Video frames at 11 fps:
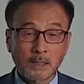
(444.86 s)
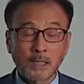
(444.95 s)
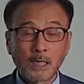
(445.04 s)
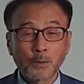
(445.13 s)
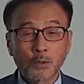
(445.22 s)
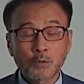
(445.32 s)

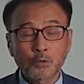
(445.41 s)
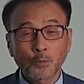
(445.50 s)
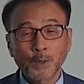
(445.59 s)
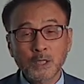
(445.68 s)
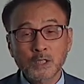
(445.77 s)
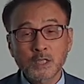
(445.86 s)
일본은
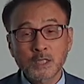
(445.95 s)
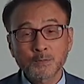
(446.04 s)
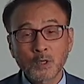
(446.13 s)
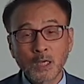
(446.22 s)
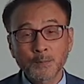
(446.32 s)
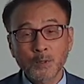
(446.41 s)

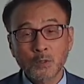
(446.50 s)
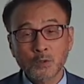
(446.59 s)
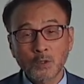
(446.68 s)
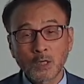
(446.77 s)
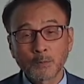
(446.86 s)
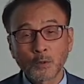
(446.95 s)
670년에 비로소
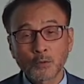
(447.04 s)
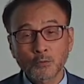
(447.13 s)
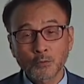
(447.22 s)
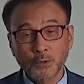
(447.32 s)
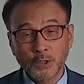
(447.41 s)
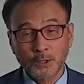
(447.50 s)
일본
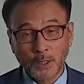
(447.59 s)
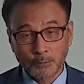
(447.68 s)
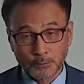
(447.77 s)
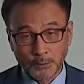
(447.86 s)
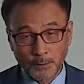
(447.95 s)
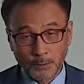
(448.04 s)
국이
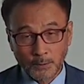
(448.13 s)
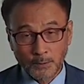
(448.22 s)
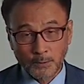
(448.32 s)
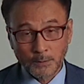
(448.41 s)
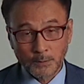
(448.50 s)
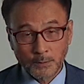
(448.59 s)
됐고요.
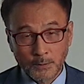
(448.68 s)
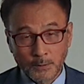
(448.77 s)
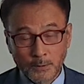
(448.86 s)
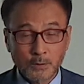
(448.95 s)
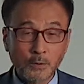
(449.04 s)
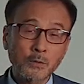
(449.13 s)

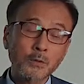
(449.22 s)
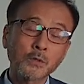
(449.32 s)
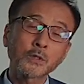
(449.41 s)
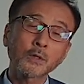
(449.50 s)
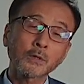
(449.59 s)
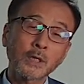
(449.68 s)
저는
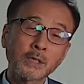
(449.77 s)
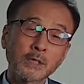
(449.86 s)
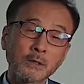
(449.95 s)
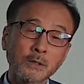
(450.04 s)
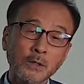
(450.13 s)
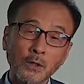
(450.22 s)
그
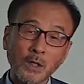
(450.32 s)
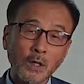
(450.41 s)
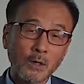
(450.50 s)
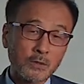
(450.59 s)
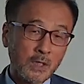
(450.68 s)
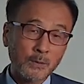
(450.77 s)
전까지는 이렇게
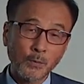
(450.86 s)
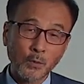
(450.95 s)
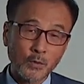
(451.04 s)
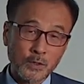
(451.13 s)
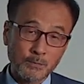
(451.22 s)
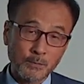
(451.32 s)
역사를
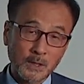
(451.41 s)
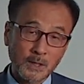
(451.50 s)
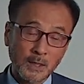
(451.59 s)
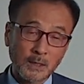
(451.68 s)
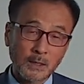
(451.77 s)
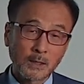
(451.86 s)
보고
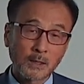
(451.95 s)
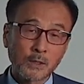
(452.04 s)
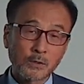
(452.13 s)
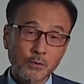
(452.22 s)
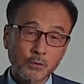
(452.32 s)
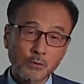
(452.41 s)
있습니다.
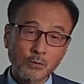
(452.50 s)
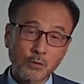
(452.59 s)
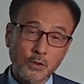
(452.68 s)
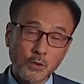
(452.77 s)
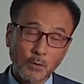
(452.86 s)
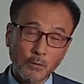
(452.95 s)

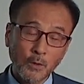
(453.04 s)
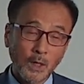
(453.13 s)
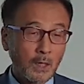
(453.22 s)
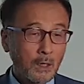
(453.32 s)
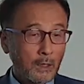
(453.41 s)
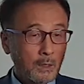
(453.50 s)
중국
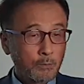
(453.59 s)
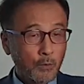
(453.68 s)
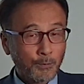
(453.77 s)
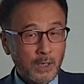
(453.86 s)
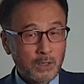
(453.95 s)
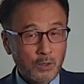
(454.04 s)
지역과
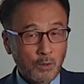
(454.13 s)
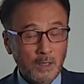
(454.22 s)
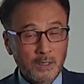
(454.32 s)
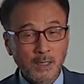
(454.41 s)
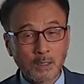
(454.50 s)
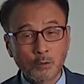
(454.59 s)
북방
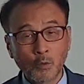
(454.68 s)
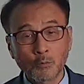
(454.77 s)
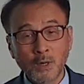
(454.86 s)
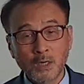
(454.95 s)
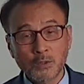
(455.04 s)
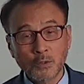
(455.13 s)
지역과는 다른
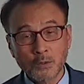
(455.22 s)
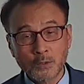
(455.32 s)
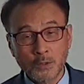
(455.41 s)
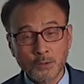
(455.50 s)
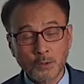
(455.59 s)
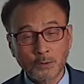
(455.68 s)
동방 지역을
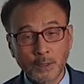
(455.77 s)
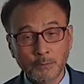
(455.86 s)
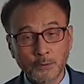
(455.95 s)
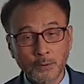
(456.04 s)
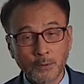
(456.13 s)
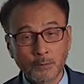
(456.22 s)
설정을
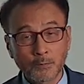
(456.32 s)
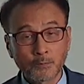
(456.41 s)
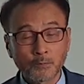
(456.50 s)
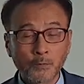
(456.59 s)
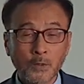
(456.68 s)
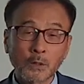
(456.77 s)
했고요.
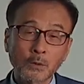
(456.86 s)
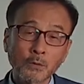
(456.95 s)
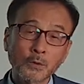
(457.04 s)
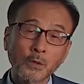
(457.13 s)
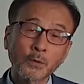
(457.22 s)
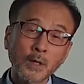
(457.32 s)

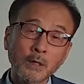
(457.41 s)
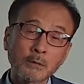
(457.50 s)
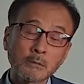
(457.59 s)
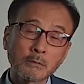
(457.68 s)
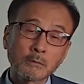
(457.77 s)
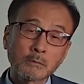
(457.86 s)
그리고 여기에는